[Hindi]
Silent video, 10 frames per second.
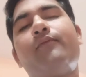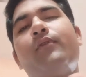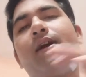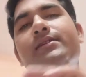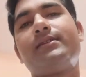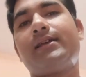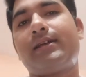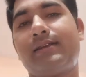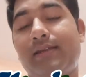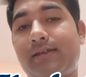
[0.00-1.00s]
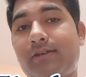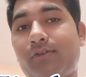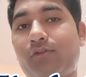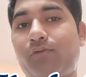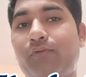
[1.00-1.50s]
आप वहाँ से जाके देख
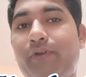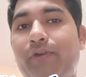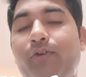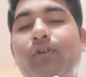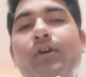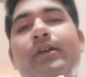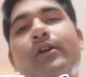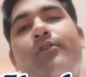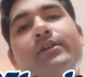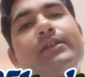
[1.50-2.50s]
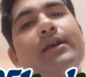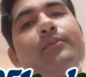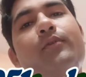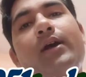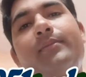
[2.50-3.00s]
सकते हो वीडियो या हो सकता है
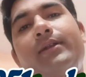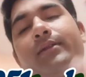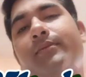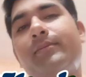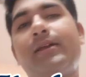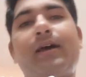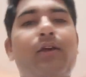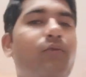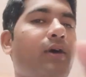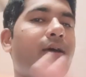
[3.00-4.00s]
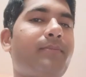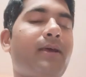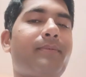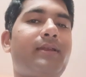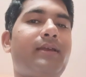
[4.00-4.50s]
आपको आई बटन में भी आ रहा हो वहाँ पे
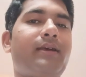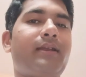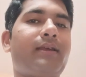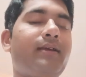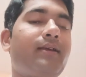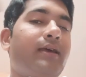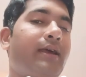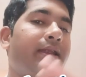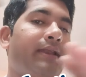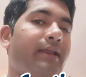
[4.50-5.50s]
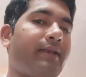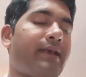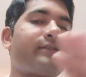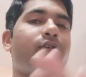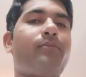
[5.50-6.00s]
आप क्लिक करके
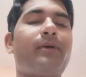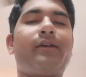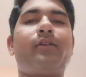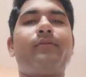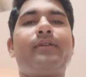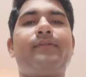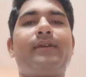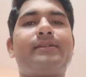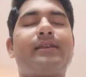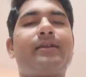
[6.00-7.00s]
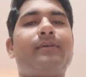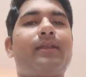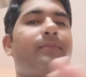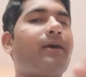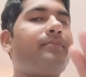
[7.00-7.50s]
नेस्कॉम बैकग्राउंड वेरिफिकेशन के
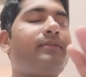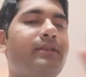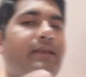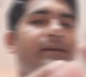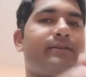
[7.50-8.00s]
बारे में आप देख